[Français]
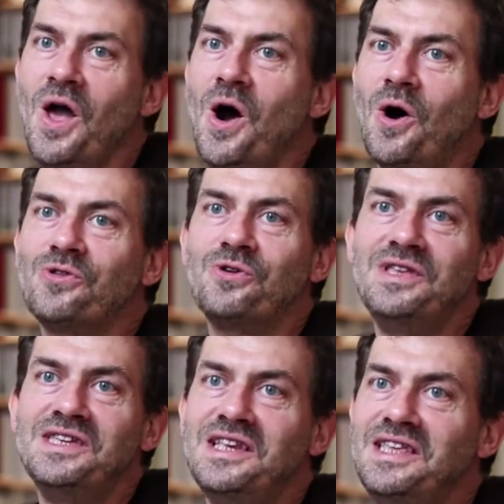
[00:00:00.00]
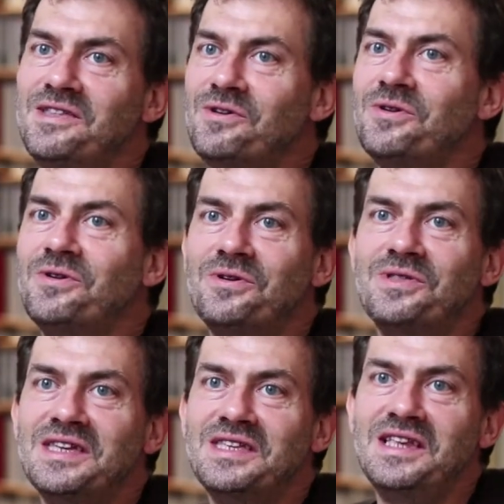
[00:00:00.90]
entre des élites, euh,
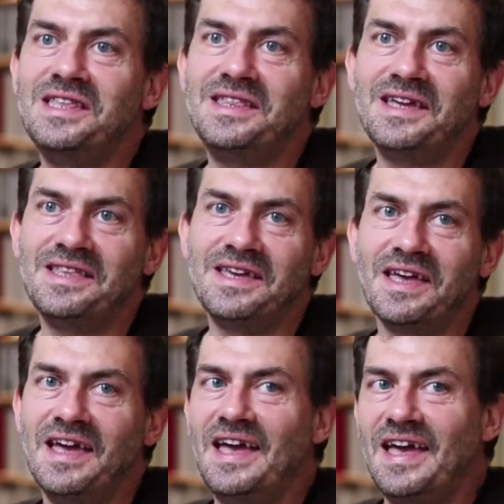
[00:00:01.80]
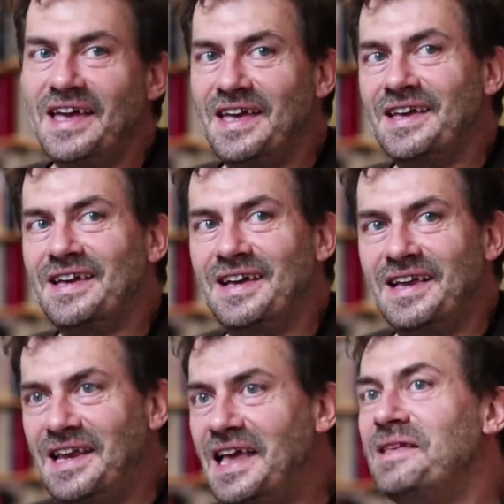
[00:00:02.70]
des élites techniques
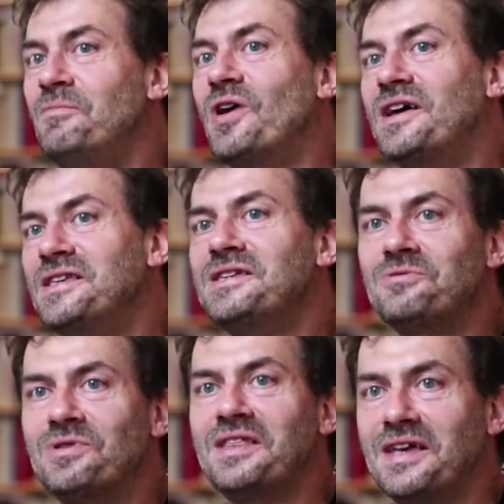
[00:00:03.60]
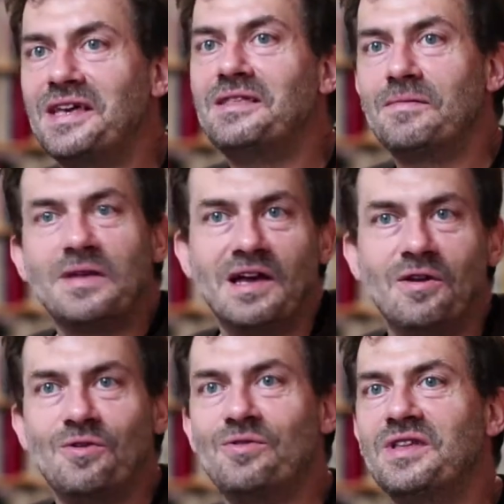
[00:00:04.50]
la démocratisation d'Internet, euh,
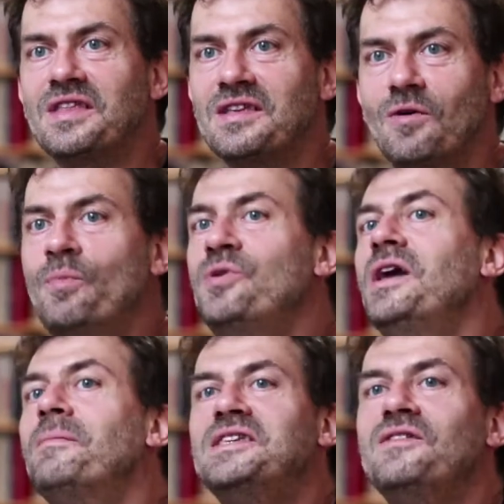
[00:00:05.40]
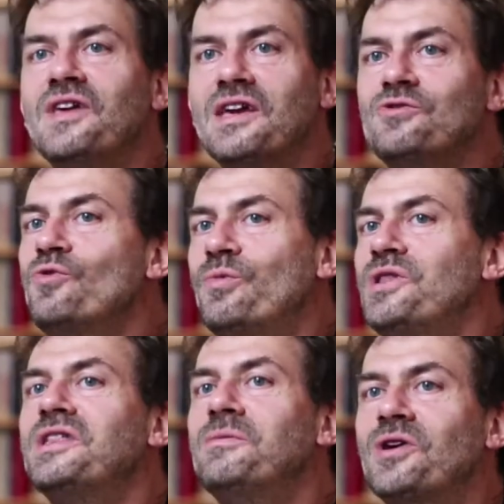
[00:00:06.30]
on peut dire massification, on peut
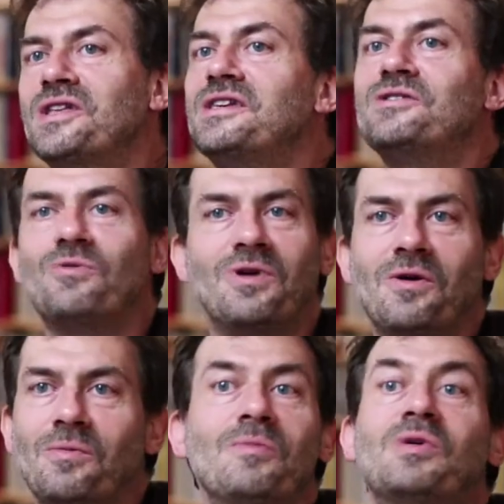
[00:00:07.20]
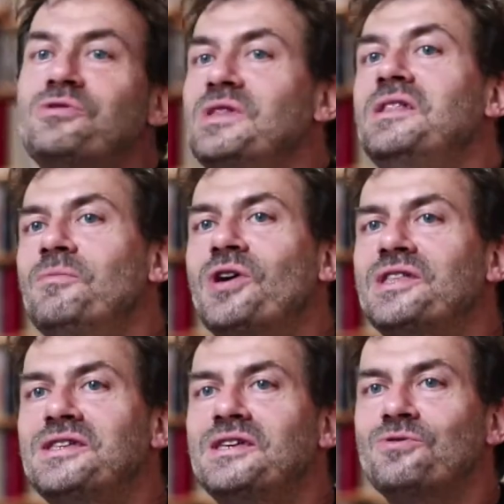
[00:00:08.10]
dire démocratisation. Alors moi je dis
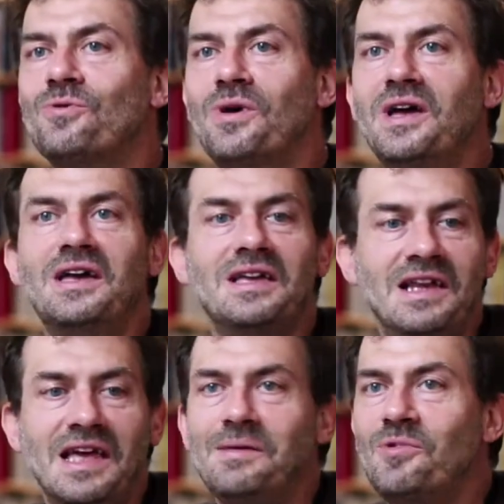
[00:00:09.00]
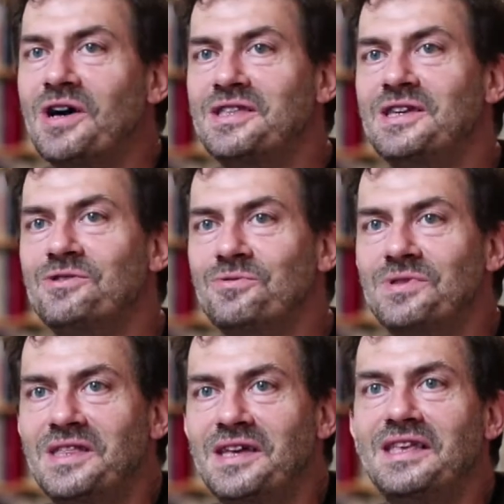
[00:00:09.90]
démocratisation. La démocratisation
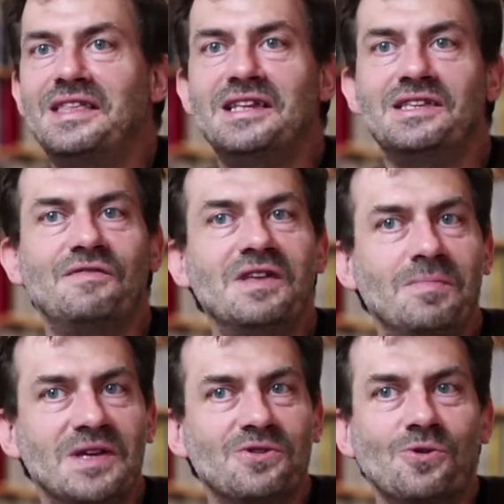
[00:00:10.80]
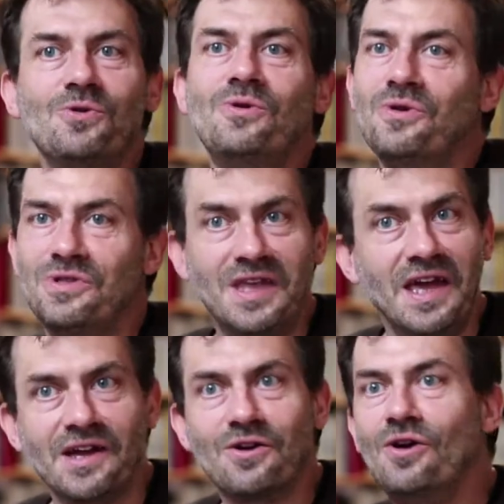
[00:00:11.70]
d'Internet, elle s'est faite parce que
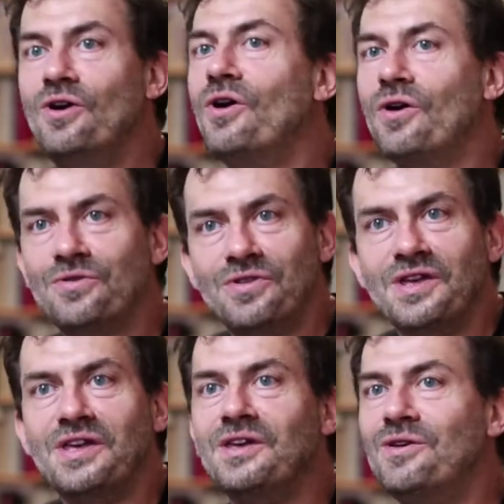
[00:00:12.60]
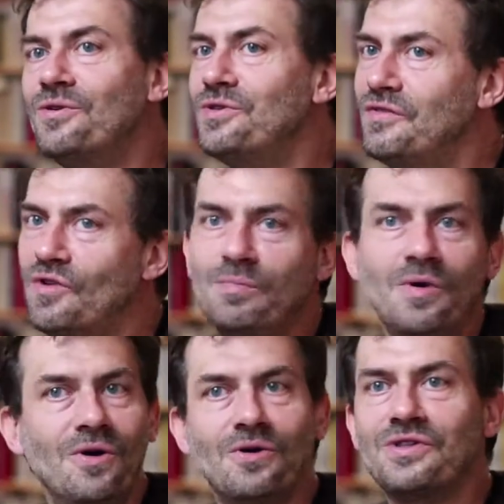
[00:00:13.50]
des hackers, des euh,
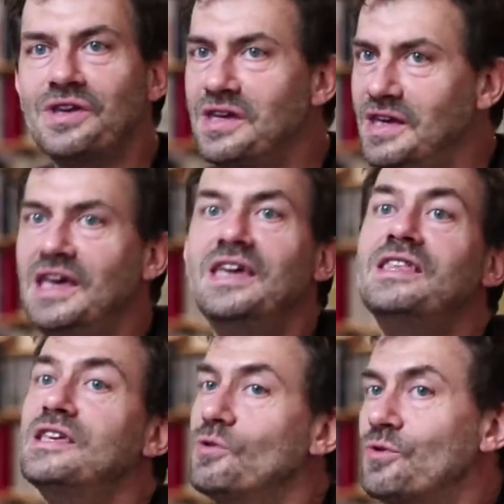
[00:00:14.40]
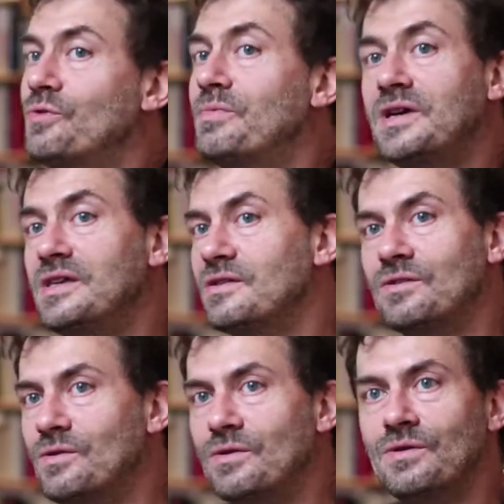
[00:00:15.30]
développeurs des, et des entreprises
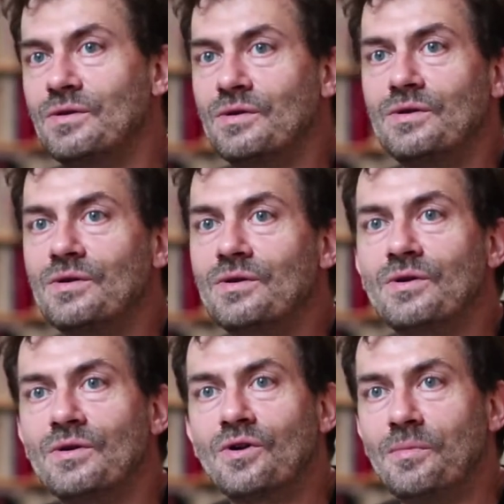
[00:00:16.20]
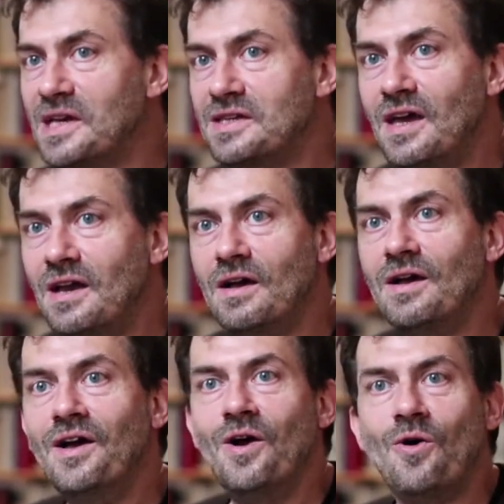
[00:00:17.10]
euh, commerciales
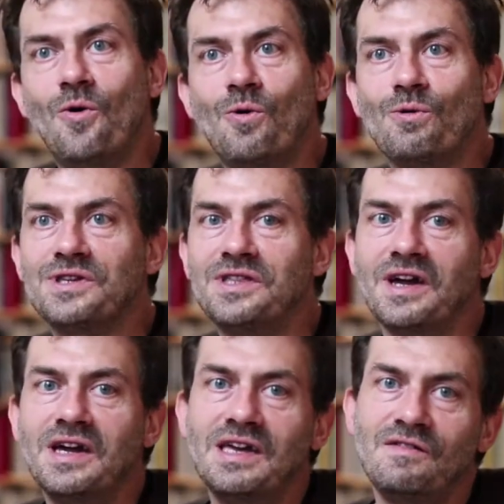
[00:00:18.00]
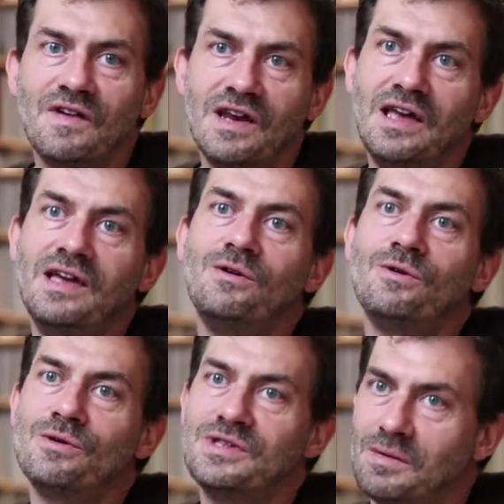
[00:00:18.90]
ont considéré qu'il fallait
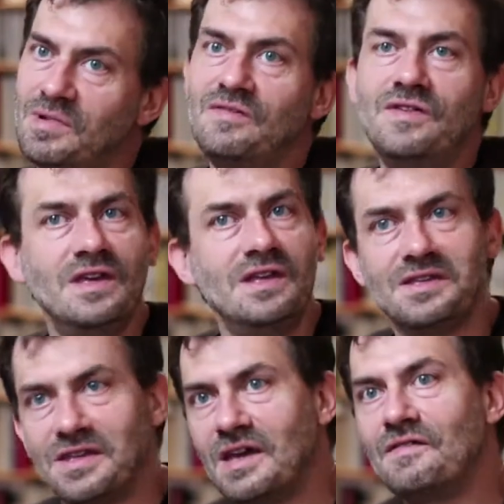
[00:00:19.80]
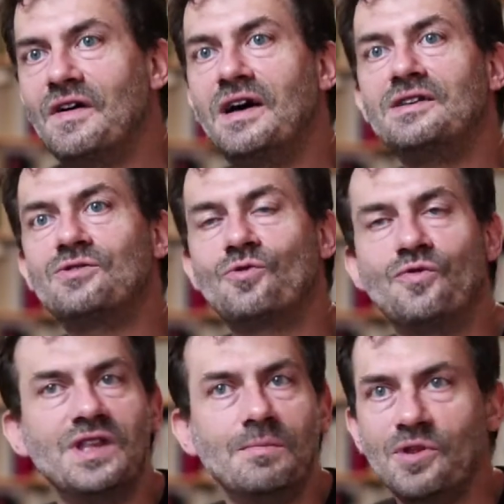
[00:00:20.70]
simplifier les interfaces,
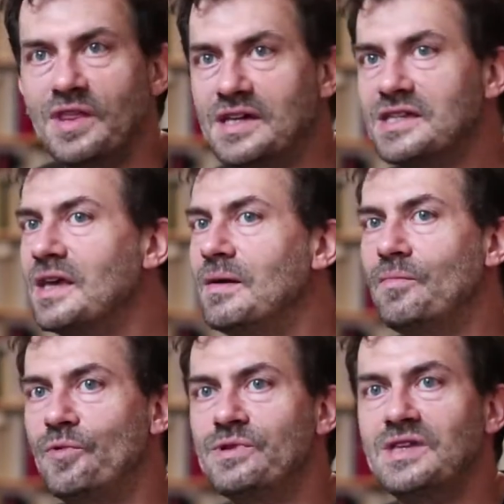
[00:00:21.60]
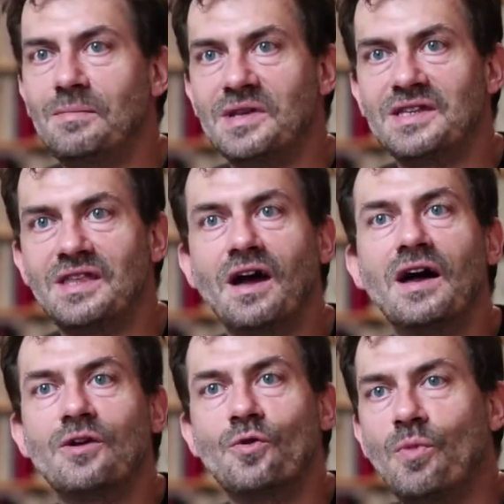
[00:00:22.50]
trouver des modes d'accès plus simples, etc.
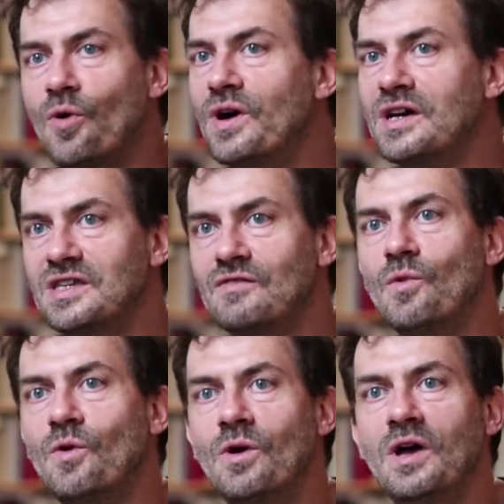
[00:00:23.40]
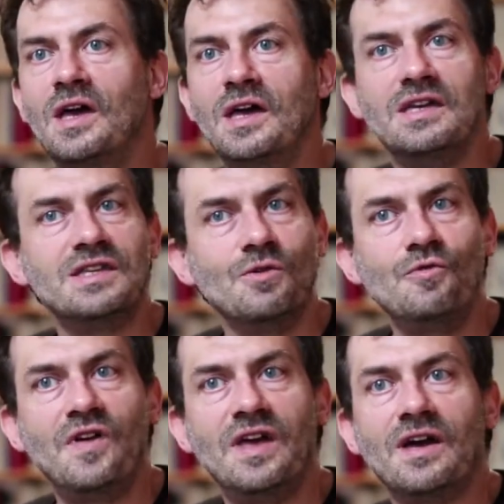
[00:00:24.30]
Et que progressivement, c'est
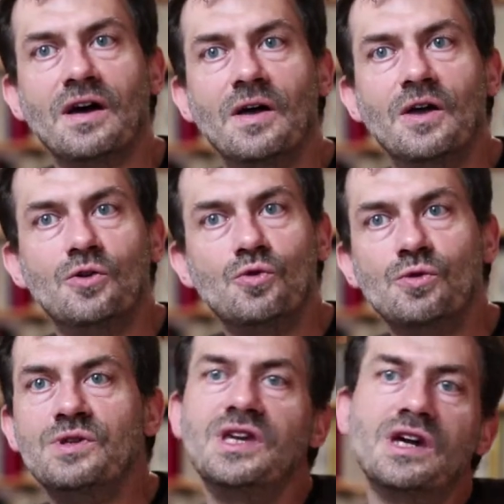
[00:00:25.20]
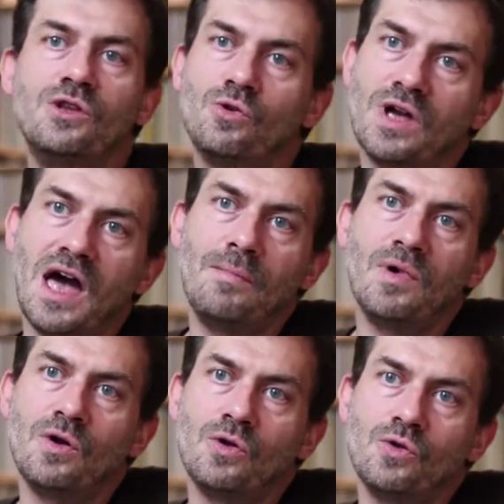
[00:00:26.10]
ouvert toute une série de
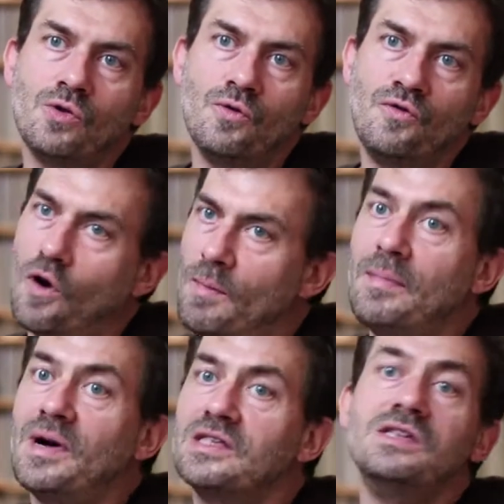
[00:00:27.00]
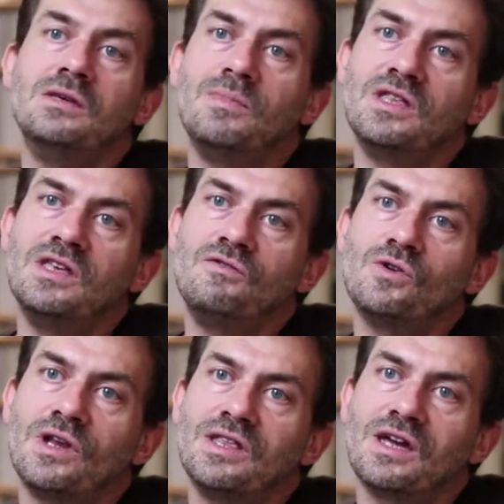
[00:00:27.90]
gammes de format participatif
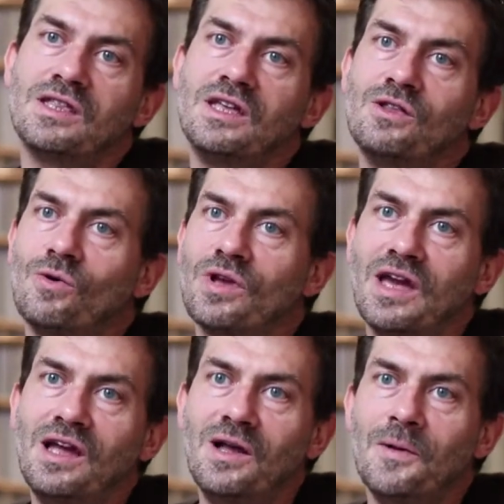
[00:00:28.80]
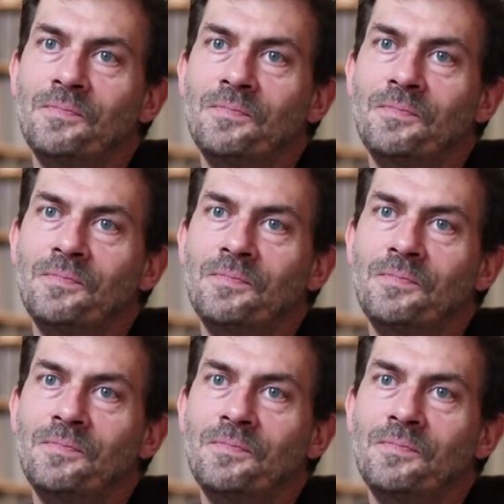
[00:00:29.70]
sur l'Internet dans lequel